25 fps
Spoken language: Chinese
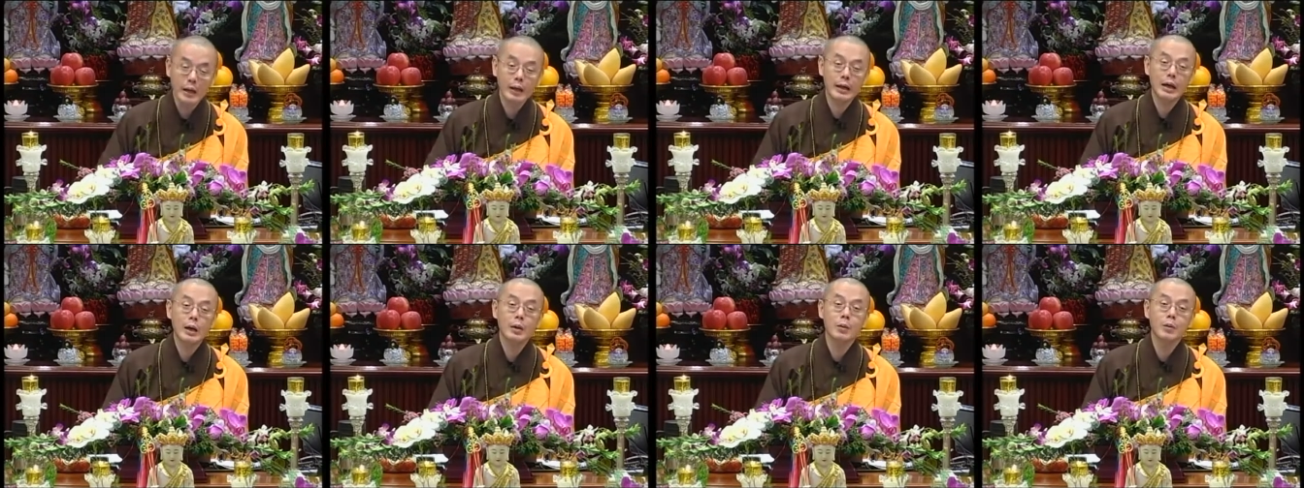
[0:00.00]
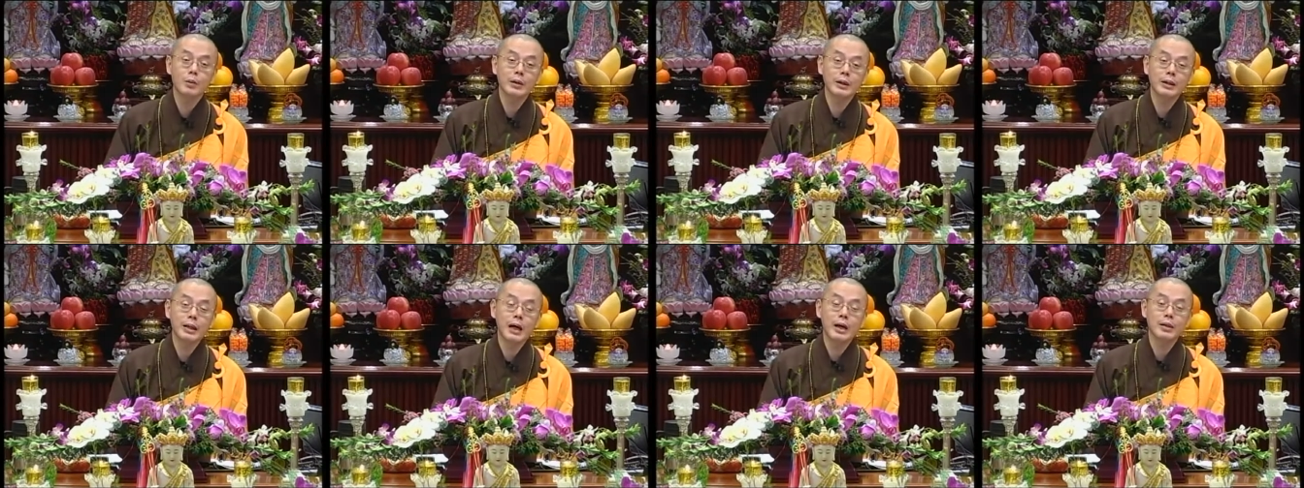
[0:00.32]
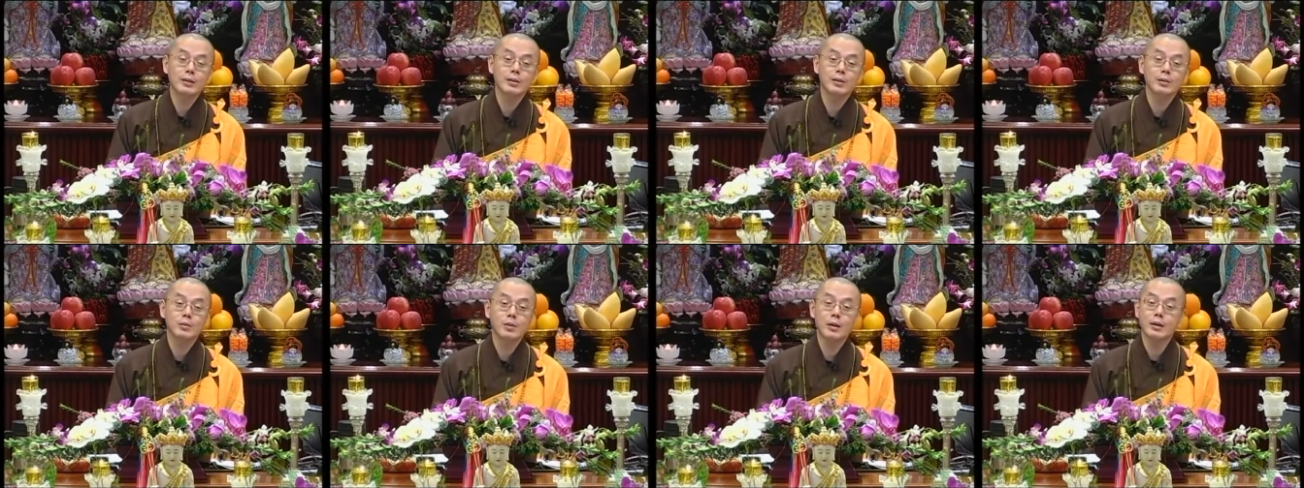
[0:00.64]
一看《弘一大
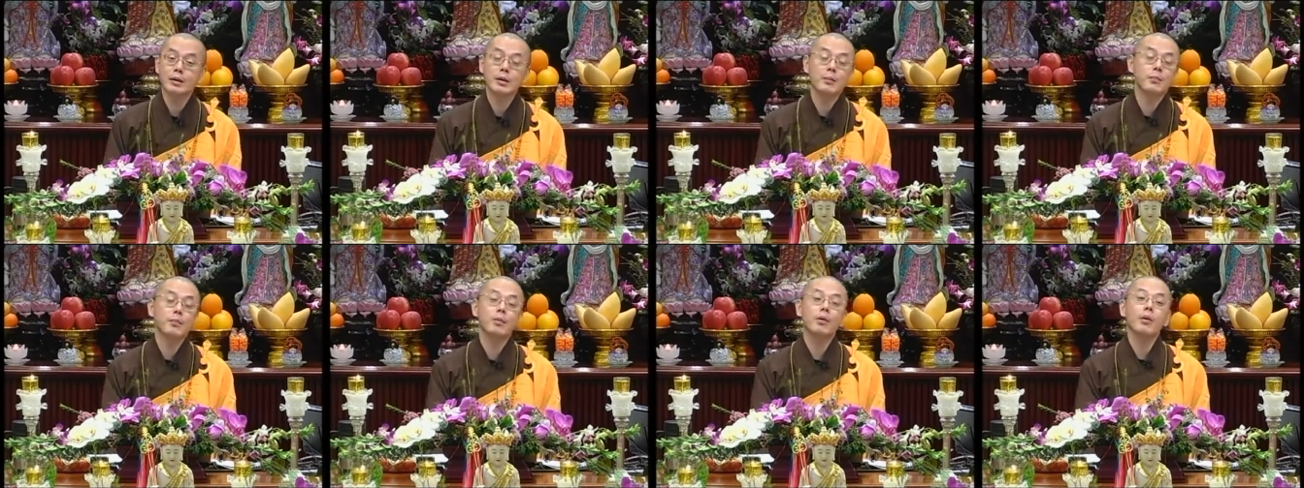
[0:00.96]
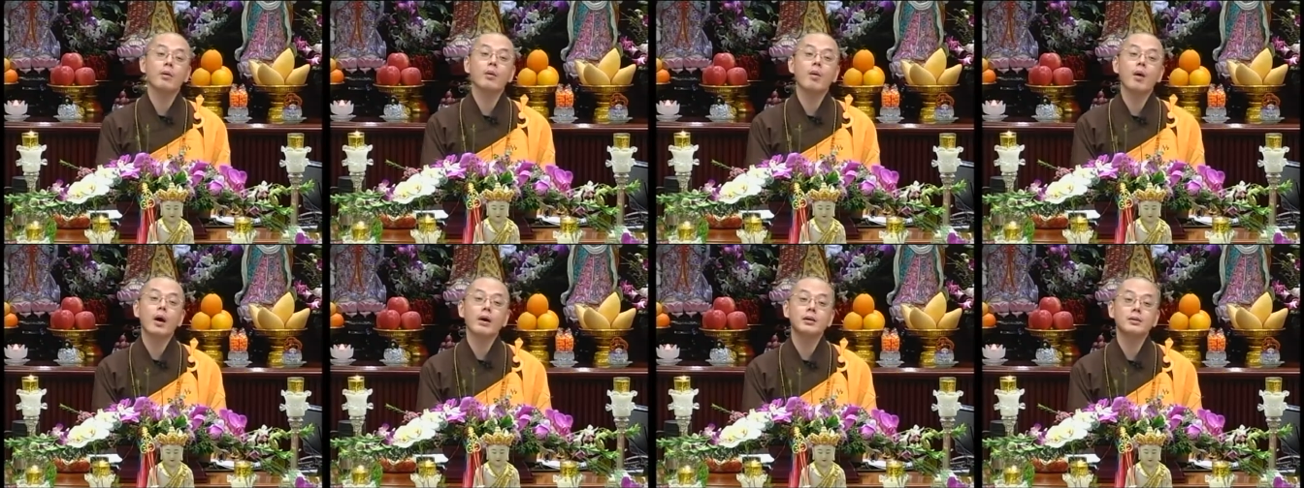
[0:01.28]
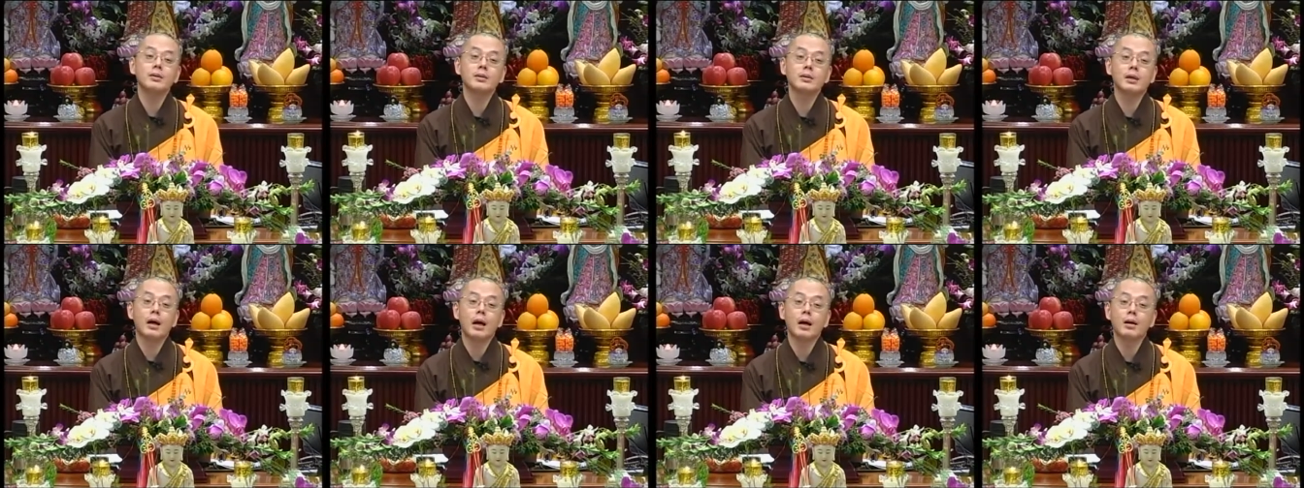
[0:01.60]
师传》也不会坏
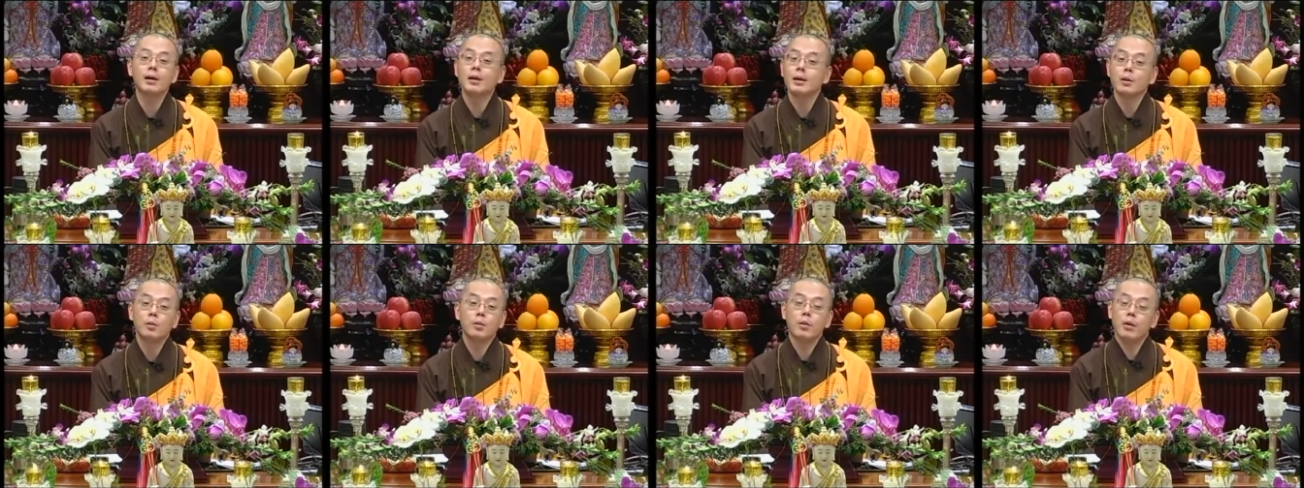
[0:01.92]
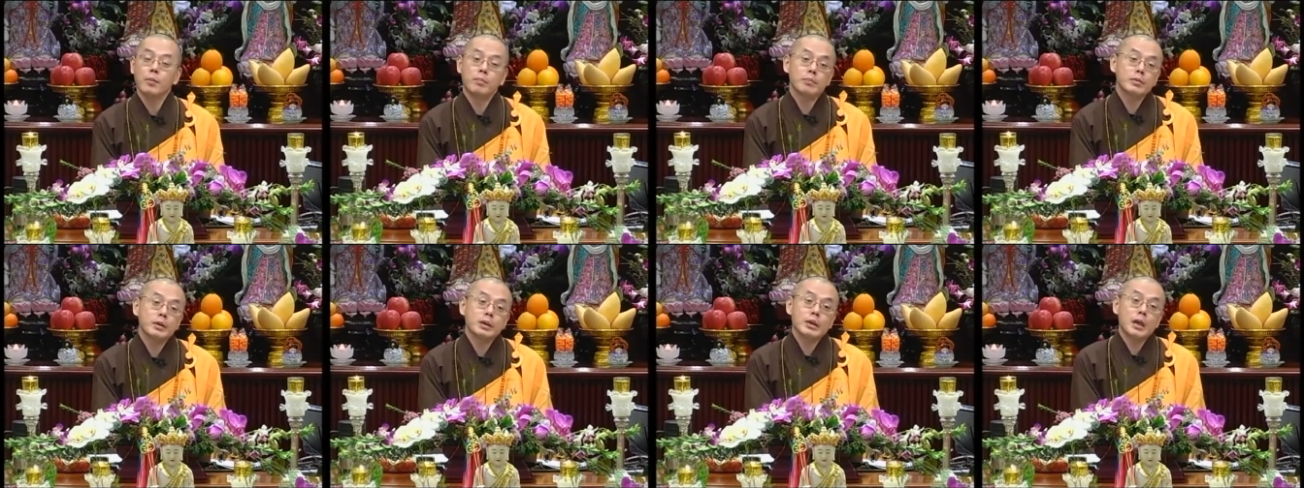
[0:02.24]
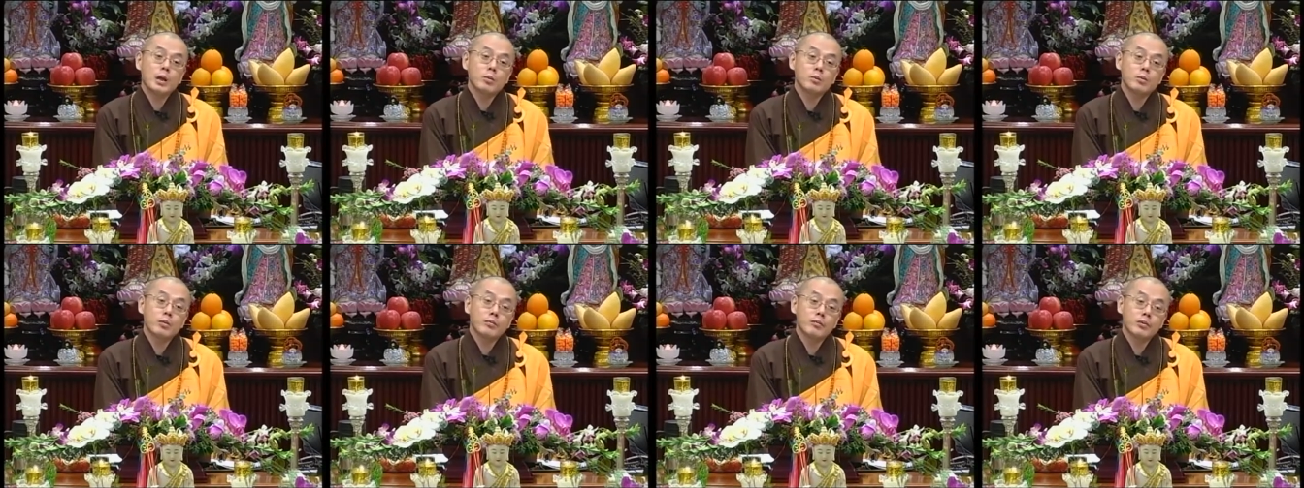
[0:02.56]
事啊。我也不一定
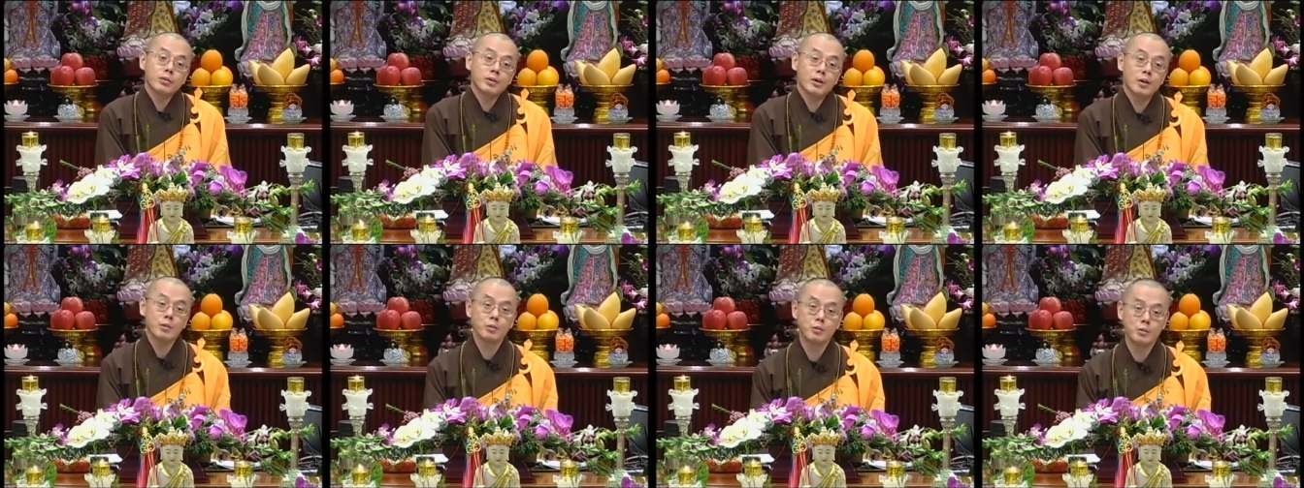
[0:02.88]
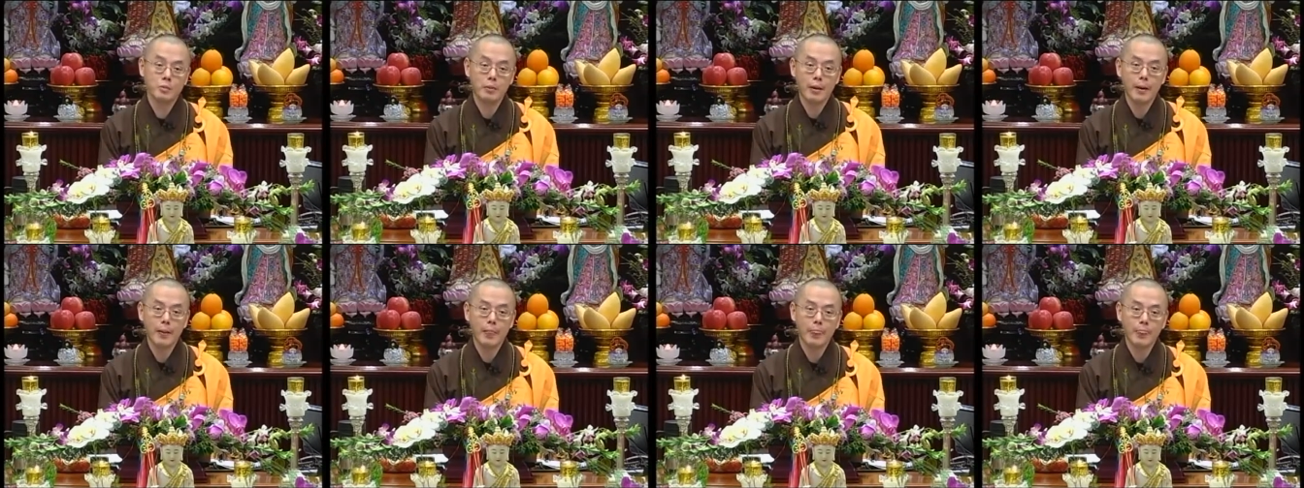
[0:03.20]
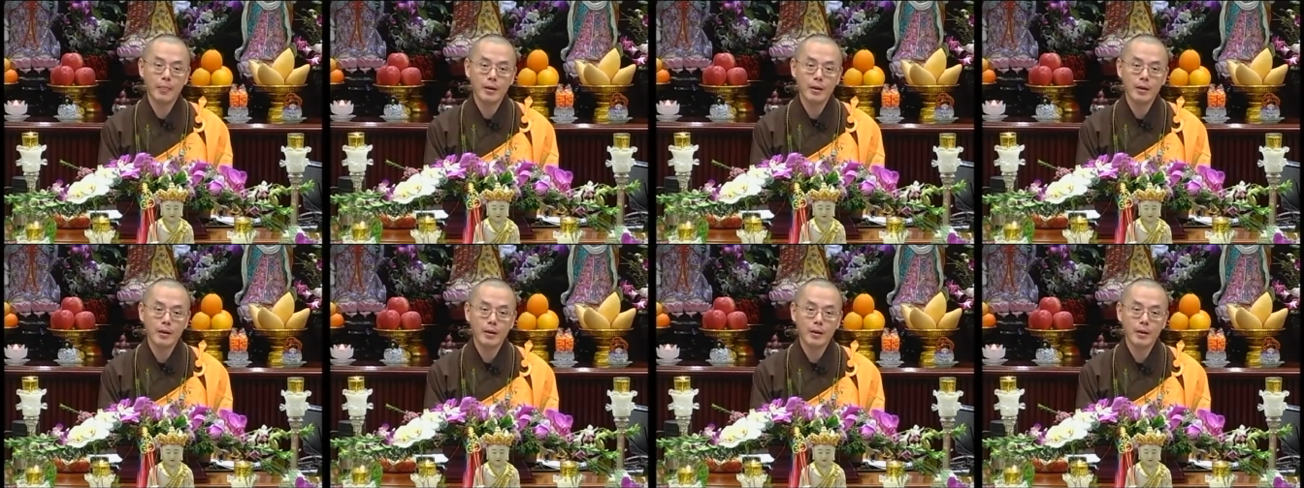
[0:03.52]
要做佛教徒啊。